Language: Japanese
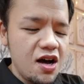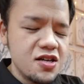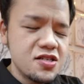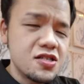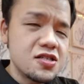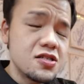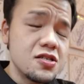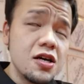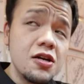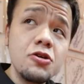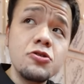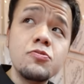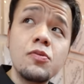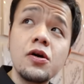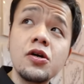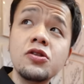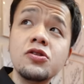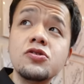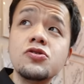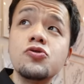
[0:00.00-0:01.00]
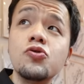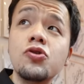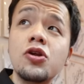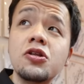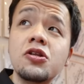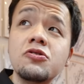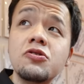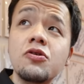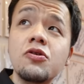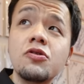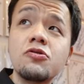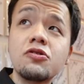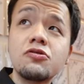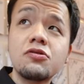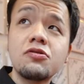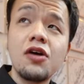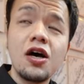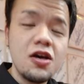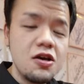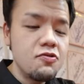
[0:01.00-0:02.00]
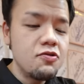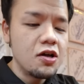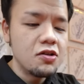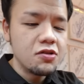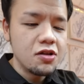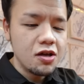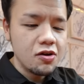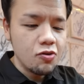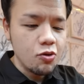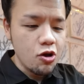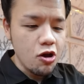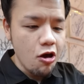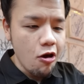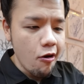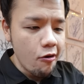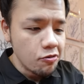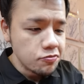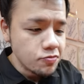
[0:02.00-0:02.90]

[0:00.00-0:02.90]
あっさりうまいんですよね台湾なのに